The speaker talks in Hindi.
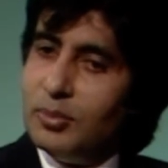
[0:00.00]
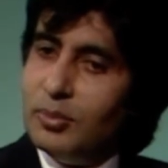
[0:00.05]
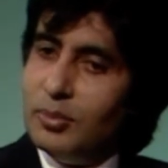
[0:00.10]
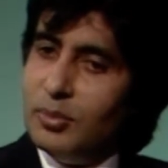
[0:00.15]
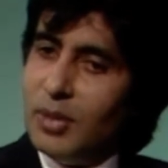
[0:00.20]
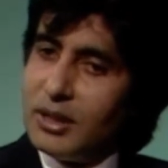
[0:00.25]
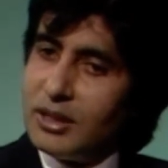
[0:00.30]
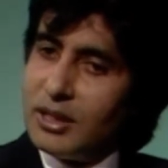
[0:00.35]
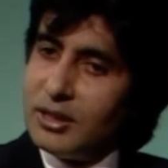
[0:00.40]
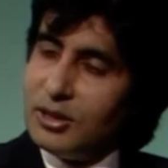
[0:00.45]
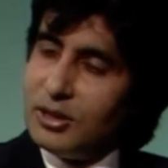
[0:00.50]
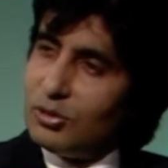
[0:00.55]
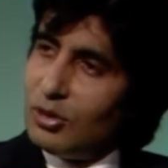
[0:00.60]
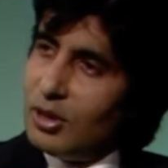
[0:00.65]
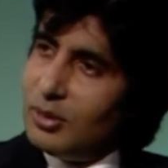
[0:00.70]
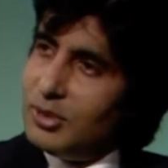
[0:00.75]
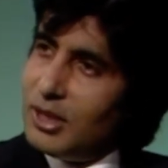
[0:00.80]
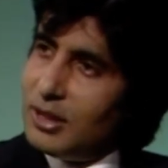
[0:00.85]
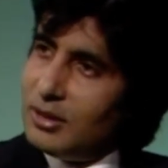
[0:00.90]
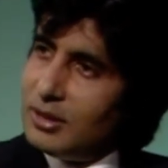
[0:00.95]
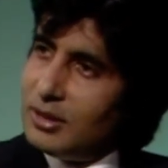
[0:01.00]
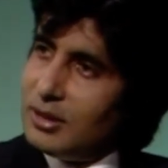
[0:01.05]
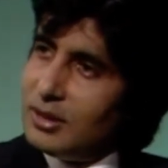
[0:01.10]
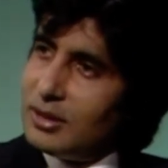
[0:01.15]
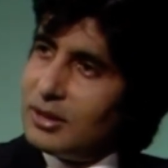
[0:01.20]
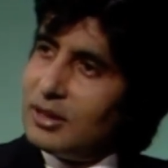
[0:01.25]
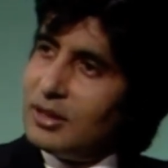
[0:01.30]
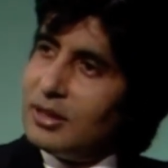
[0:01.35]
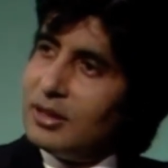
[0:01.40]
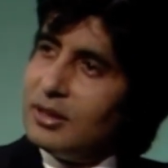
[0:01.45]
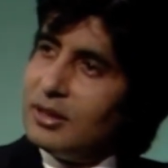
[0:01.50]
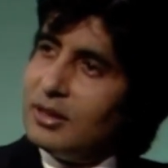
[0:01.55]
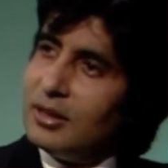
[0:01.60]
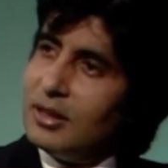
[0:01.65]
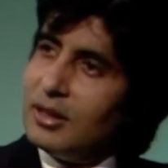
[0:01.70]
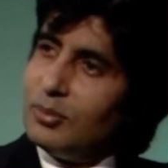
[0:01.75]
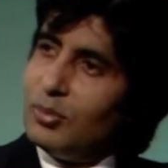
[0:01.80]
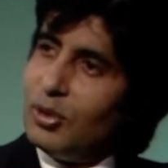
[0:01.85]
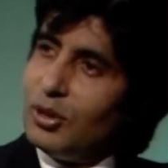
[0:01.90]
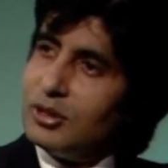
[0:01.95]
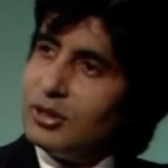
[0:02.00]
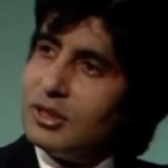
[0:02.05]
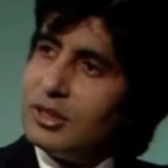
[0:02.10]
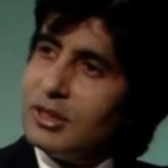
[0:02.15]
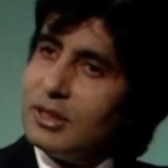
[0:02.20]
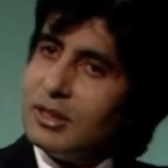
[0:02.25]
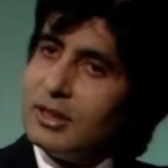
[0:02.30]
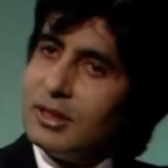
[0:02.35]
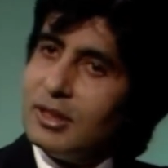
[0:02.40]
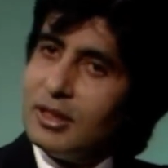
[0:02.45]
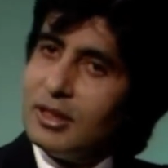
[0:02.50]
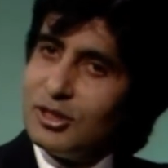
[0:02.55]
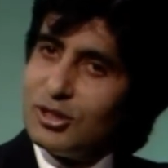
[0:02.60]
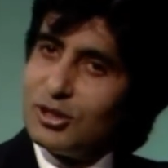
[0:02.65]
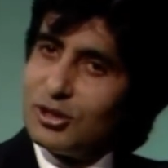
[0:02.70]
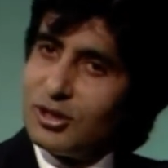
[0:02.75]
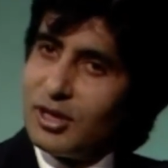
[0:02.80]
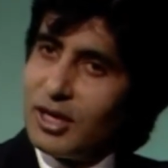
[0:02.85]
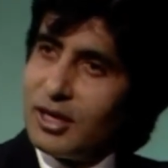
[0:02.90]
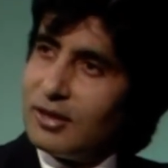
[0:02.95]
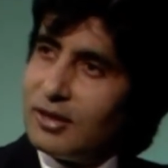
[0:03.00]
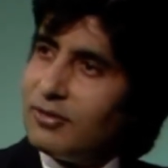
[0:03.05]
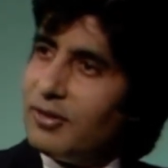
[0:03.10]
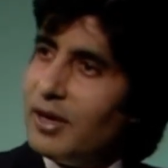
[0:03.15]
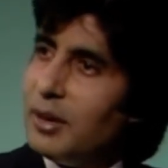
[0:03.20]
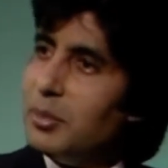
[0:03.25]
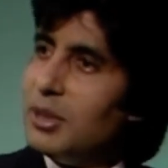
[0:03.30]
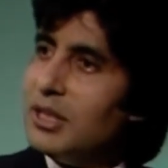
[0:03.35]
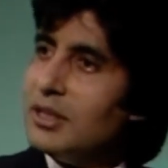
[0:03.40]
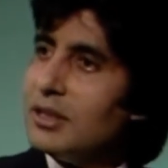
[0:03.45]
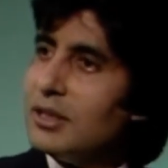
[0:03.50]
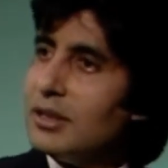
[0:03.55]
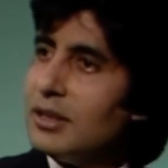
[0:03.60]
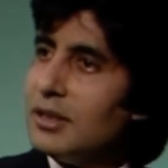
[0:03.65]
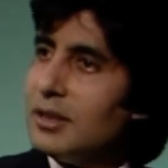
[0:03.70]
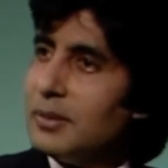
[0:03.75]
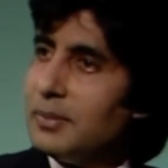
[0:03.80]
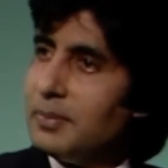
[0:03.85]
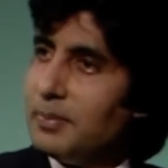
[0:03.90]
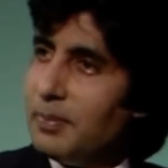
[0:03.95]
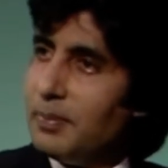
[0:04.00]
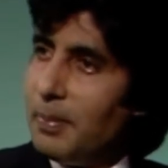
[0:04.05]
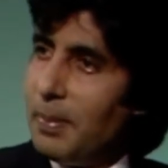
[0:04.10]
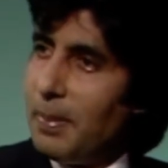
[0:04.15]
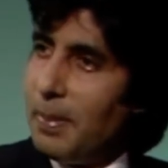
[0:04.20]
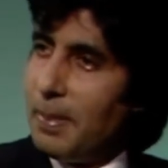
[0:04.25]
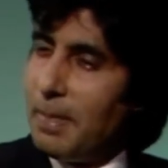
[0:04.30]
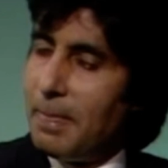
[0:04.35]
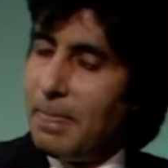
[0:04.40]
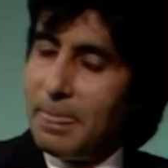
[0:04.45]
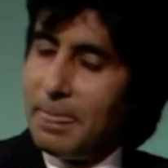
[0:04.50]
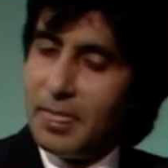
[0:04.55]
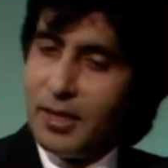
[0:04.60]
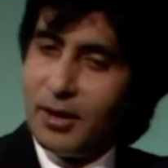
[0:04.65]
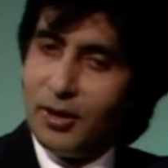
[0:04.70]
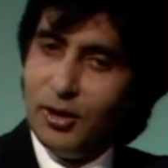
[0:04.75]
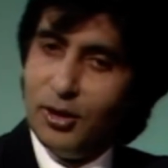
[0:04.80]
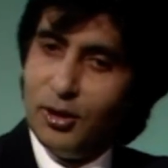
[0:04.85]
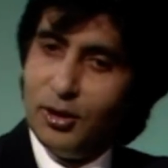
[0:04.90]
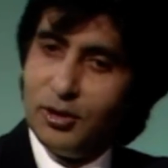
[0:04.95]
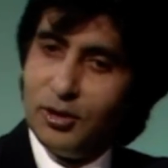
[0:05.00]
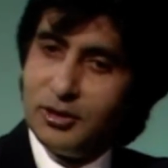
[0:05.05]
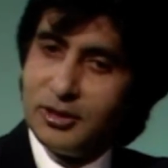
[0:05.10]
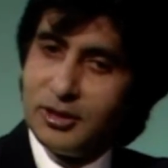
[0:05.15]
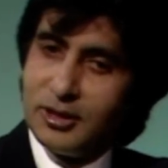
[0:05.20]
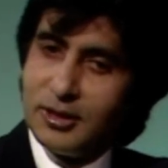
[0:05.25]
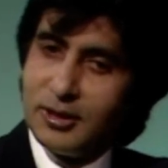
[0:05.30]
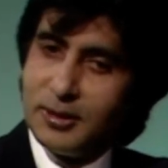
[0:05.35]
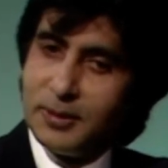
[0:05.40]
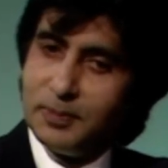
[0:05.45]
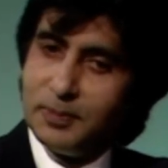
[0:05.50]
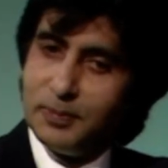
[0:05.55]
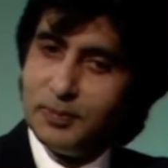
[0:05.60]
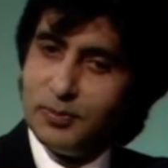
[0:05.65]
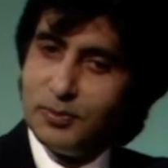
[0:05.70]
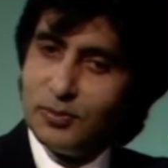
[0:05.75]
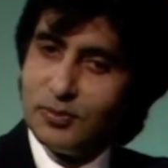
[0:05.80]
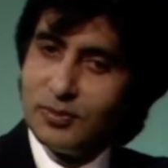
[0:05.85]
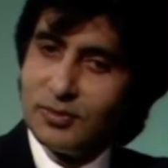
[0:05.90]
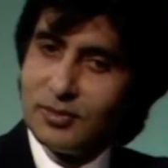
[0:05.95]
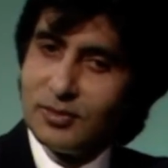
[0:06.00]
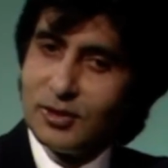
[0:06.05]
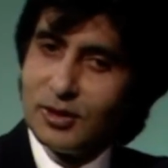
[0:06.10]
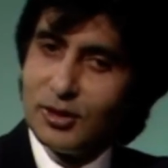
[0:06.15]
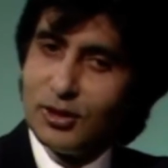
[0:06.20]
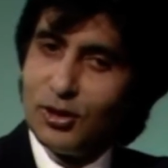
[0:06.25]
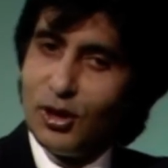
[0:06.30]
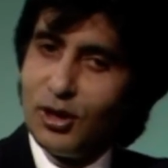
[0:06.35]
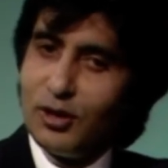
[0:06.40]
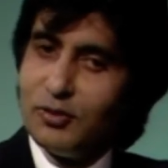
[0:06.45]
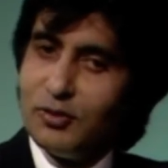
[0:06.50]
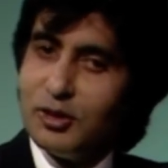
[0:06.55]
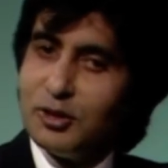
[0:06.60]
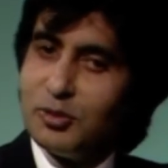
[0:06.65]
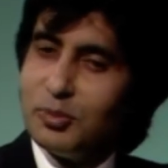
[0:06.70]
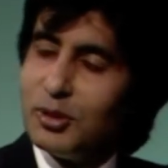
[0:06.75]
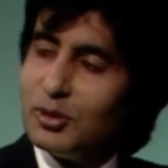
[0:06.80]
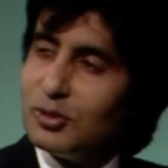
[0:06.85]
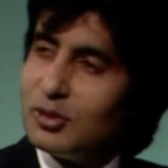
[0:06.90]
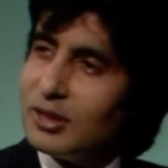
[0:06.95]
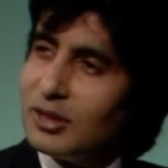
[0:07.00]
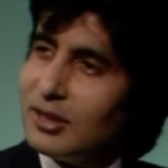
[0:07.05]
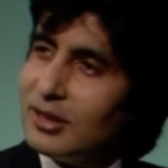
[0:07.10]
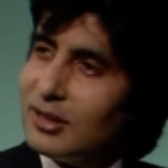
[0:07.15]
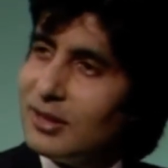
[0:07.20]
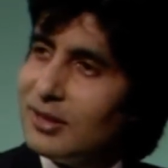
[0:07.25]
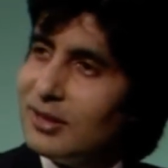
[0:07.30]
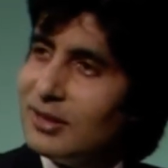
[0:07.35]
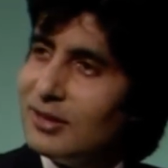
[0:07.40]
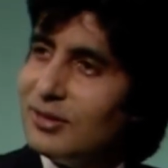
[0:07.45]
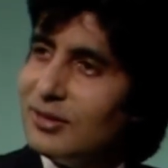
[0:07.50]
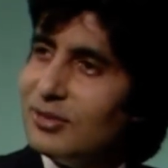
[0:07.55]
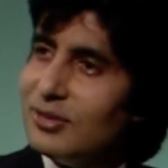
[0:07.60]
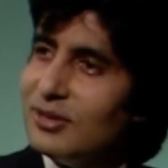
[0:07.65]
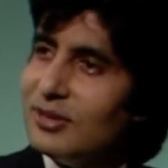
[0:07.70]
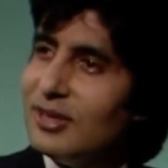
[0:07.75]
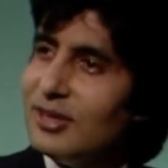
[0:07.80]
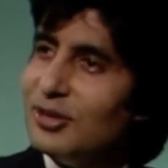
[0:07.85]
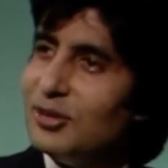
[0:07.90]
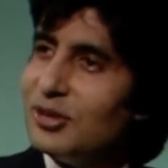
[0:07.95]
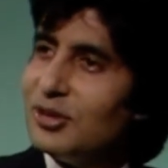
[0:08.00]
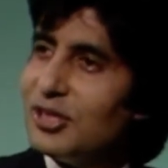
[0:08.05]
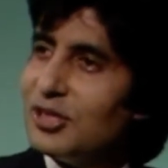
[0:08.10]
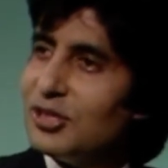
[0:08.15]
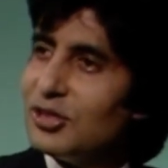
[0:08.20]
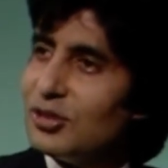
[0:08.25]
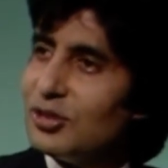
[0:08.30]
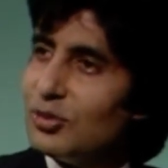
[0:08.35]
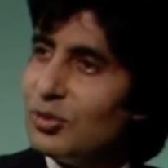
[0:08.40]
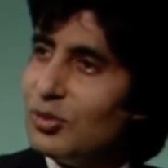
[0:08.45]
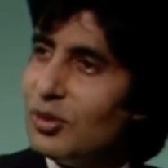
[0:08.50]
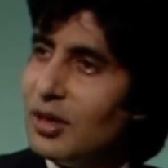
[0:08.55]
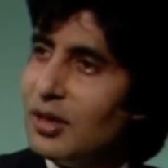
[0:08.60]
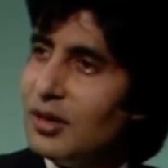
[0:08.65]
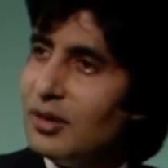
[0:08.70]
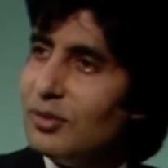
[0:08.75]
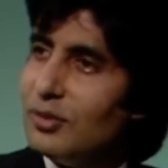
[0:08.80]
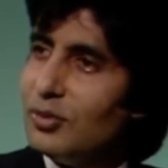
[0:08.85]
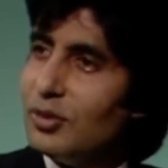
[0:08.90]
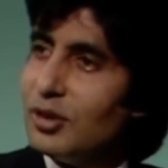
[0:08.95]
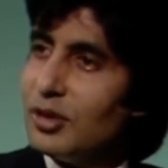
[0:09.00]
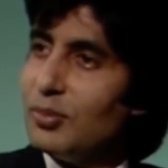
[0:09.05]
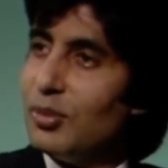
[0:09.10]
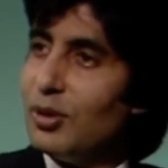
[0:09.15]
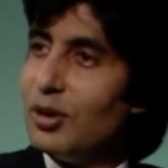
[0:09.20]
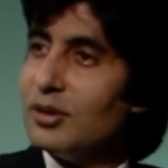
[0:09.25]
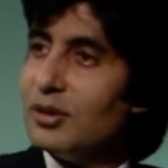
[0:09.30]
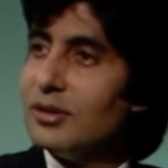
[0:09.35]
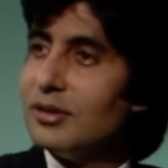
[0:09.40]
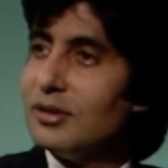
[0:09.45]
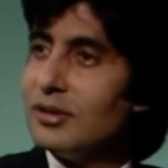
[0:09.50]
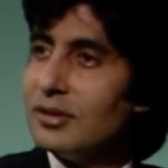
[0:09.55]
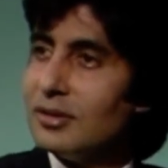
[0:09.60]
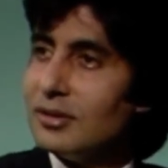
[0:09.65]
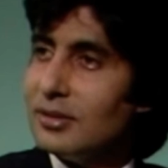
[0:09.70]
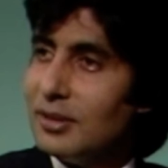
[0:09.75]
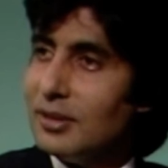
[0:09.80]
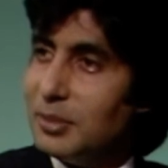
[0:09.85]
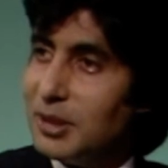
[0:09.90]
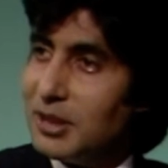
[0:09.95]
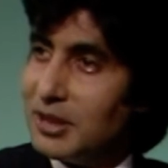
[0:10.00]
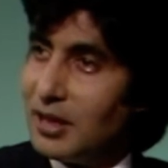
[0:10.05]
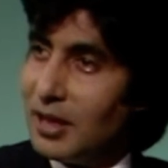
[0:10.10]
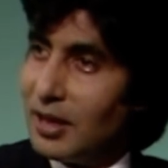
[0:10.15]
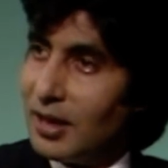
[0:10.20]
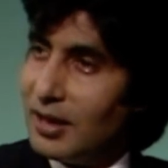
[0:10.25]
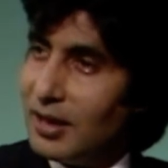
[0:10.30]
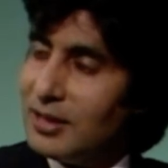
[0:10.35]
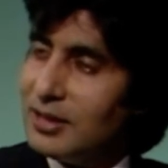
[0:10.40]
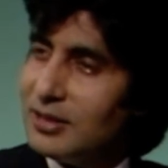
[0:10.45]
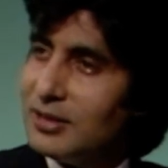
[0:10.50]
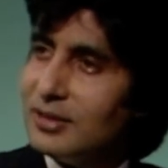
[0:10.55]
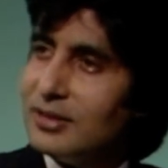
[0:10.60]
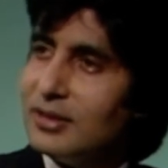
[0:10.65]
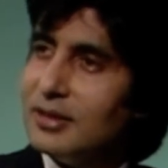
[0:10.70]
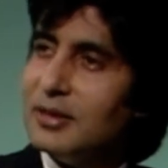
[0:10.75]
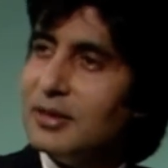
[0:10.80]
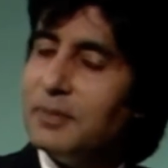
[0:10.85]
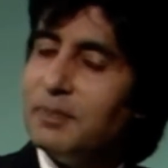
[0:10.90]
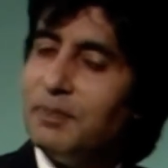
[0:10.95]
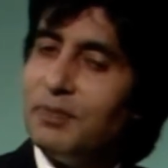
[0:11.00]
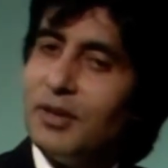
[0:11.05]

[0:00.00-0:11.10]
माता जी तो आप जानते हैं कि एक बहुत ही अरिस्टोक्रेटिक फैमिली से थी हम्म। और कॉन्वेंट um, में उनकी एडुकेशन हुआ वो एक बहुत अमीर घराने से थी